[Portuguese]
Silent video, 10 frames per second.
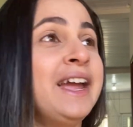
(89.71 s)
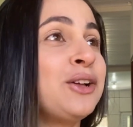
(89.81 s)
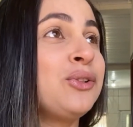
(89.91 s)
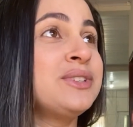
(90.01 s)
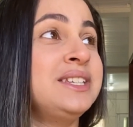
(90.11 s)

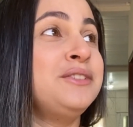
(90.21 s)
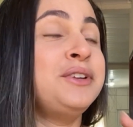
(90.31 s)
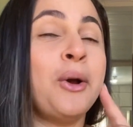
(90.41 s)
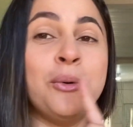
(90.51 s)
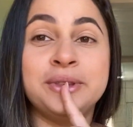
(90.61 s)

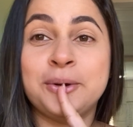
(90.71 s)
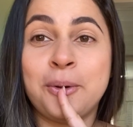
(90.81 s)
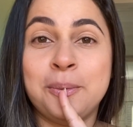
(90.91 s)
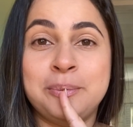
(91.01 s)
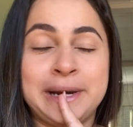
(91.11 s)
Inclusive, ontem eu
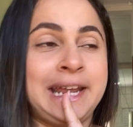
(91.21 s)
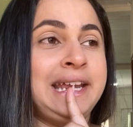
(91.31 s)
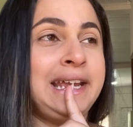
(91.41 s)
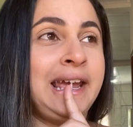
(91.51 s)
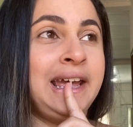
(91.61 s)
comprei